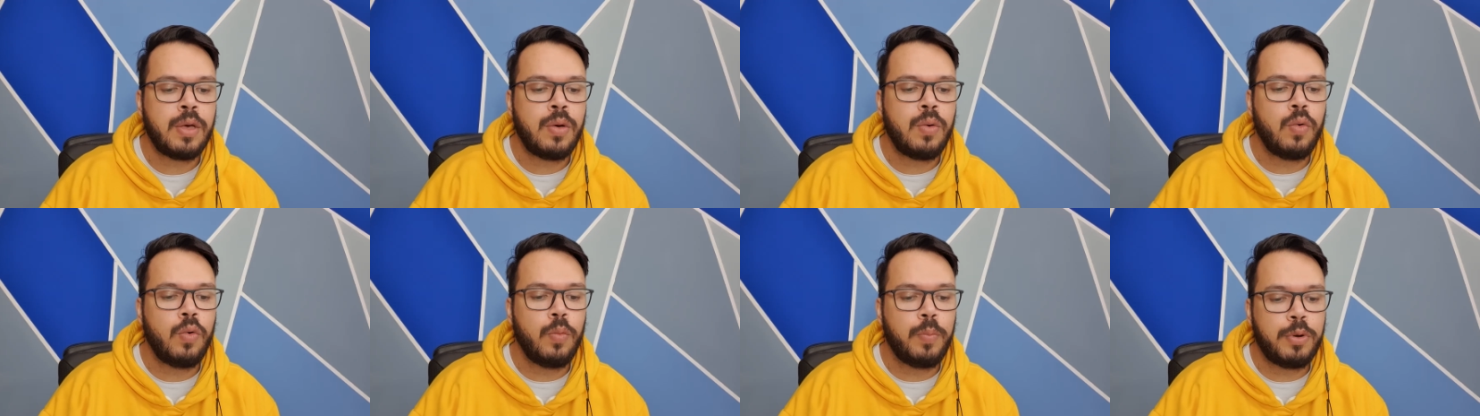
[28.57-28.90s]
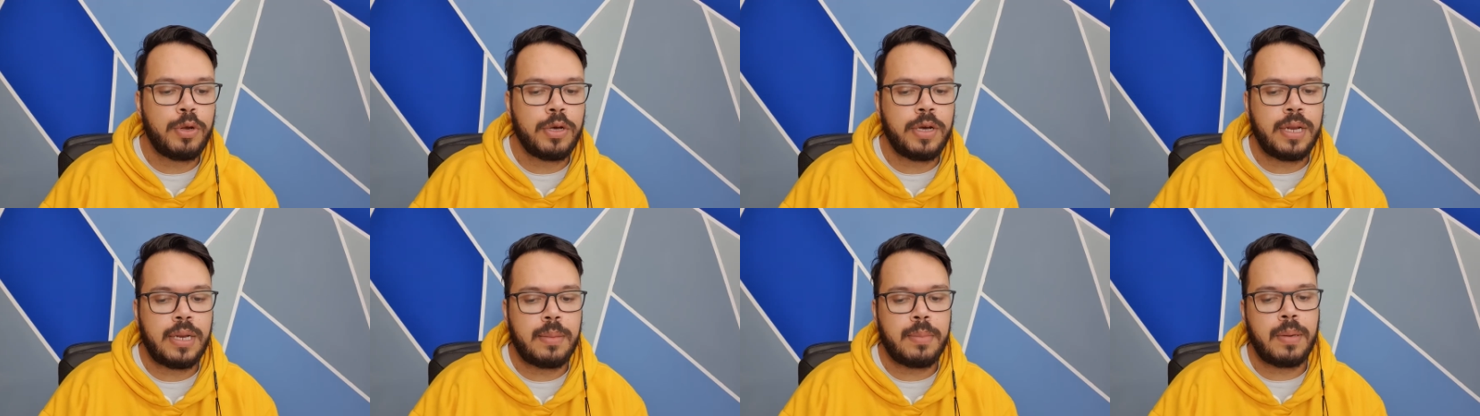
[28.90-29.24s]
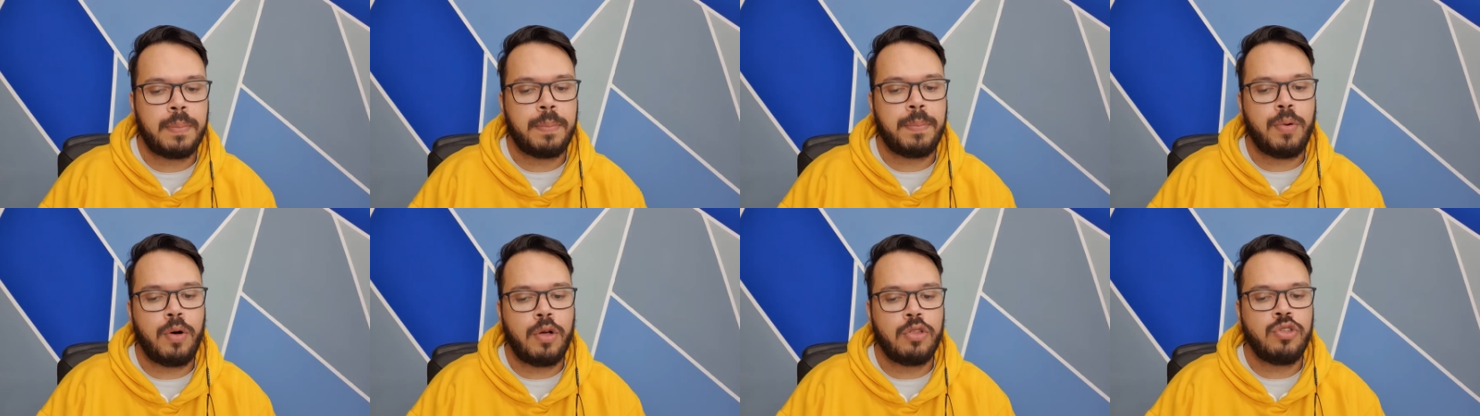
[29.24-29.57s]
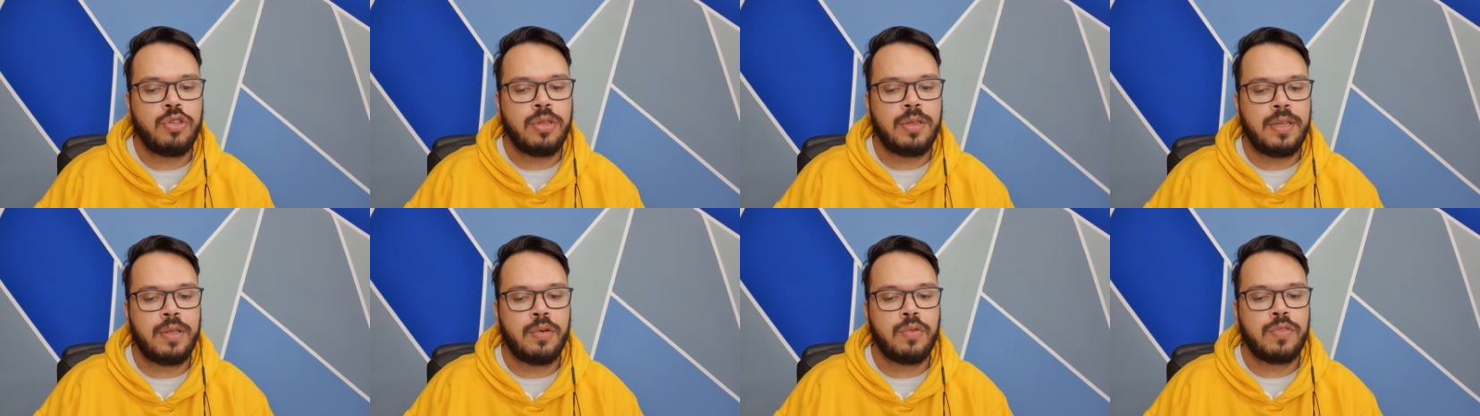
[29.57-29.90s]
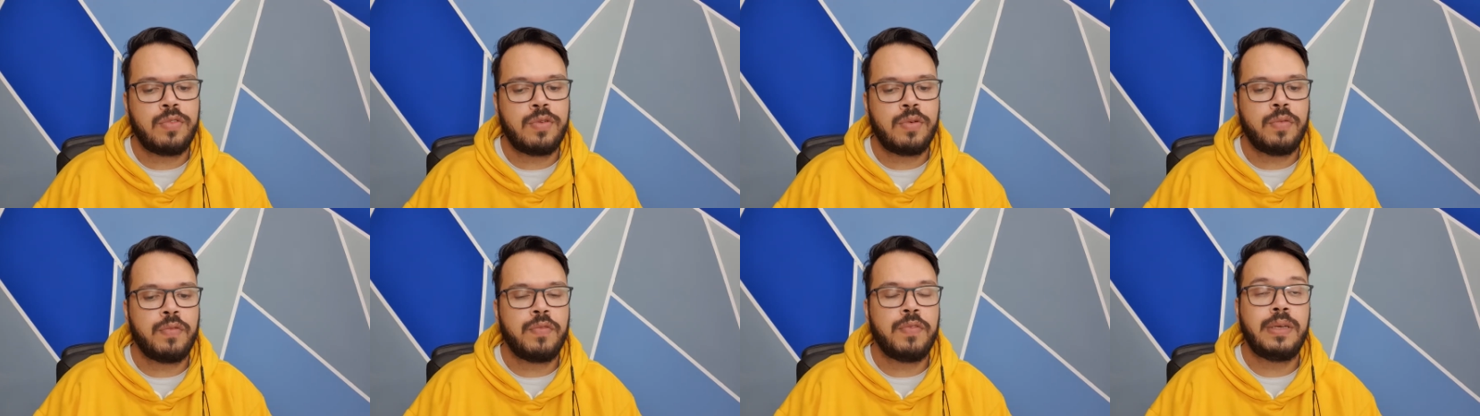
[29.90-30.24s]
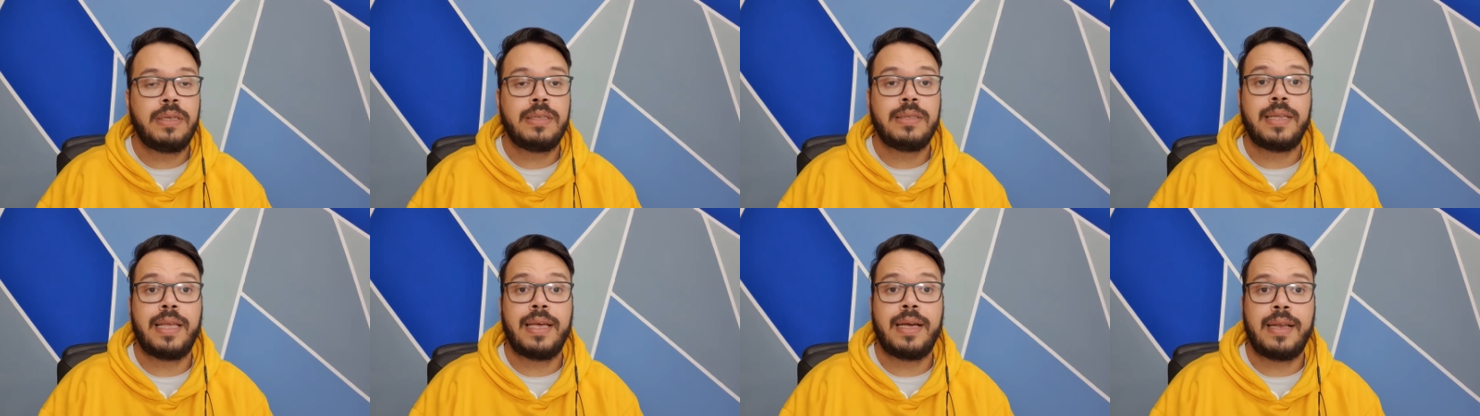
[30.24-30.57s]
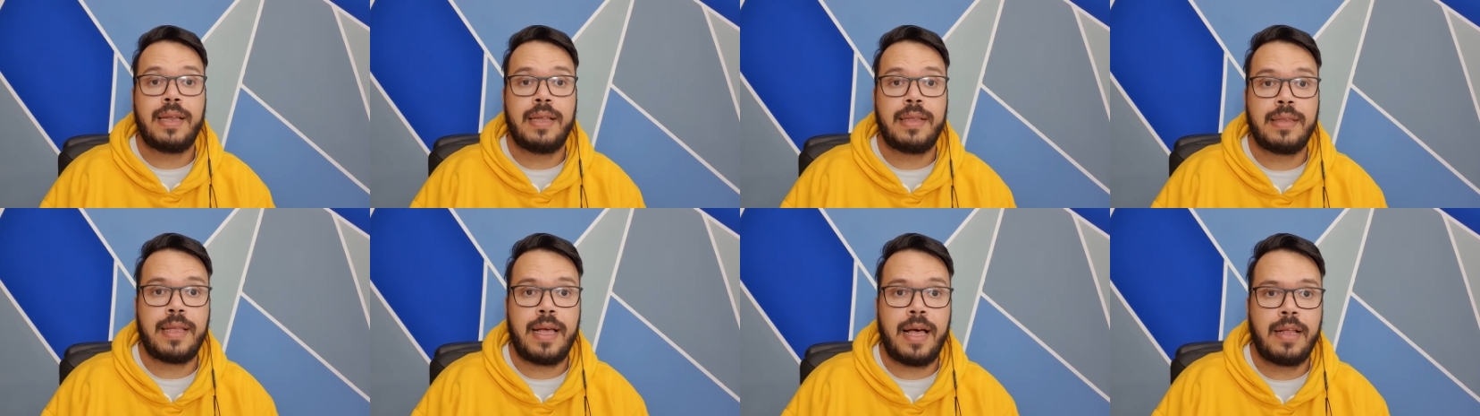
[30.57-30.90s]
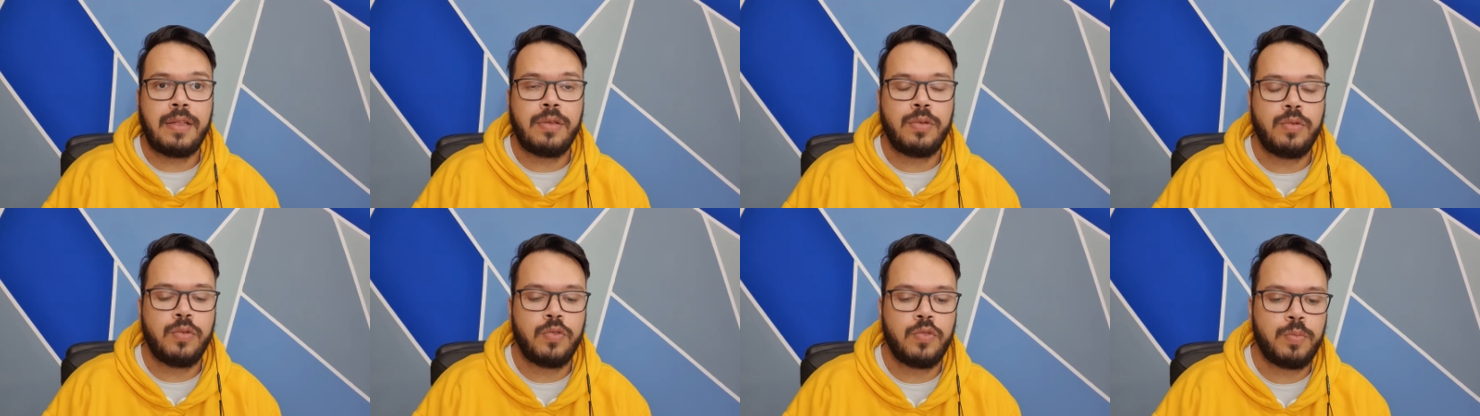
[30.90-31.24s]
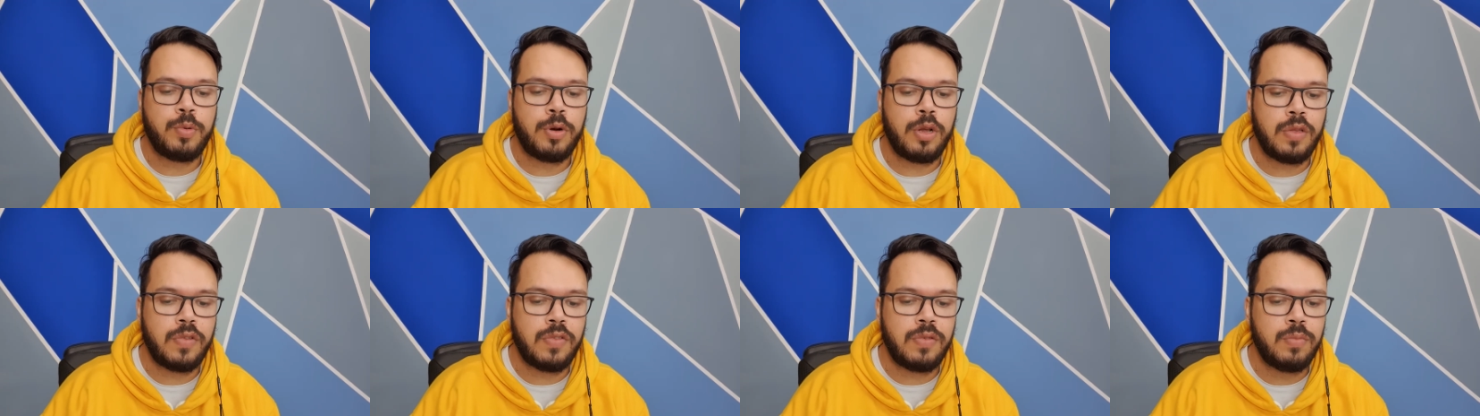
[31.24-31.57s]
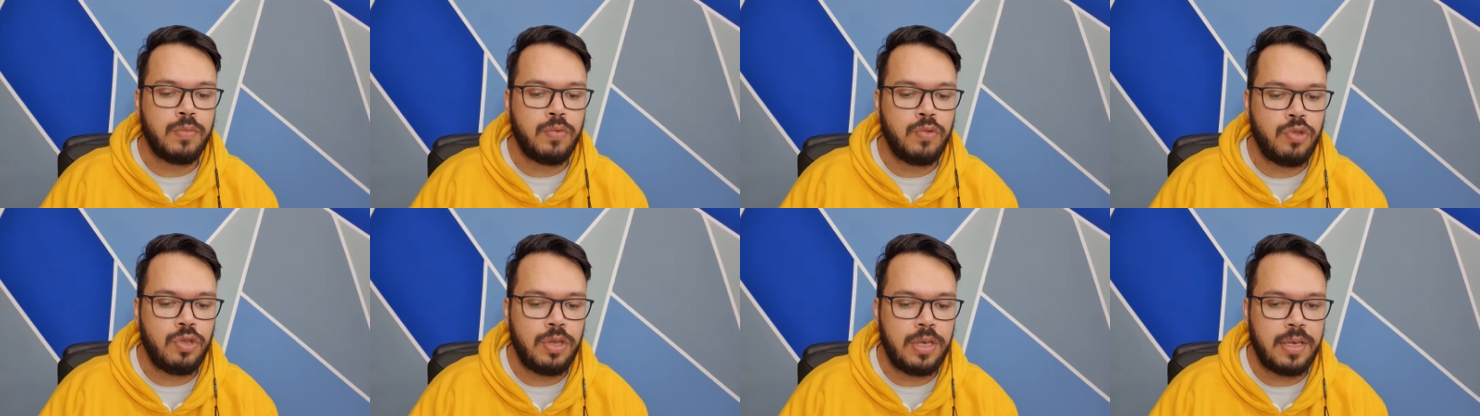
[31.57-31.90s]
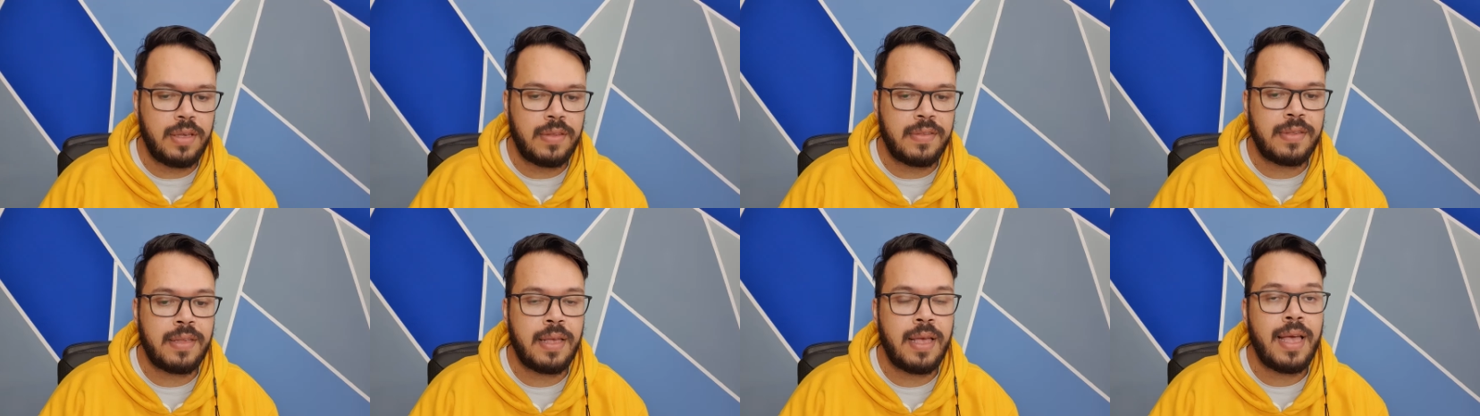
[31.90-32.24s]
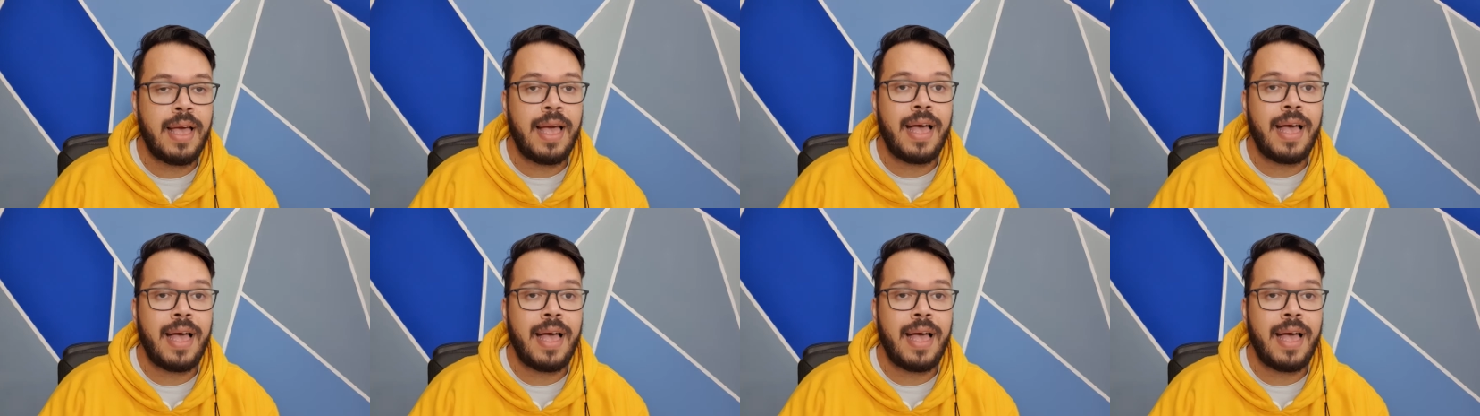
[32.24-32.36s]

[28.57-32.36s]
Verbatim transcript: O programa pode ter o seu fim decretado nos próximos dias.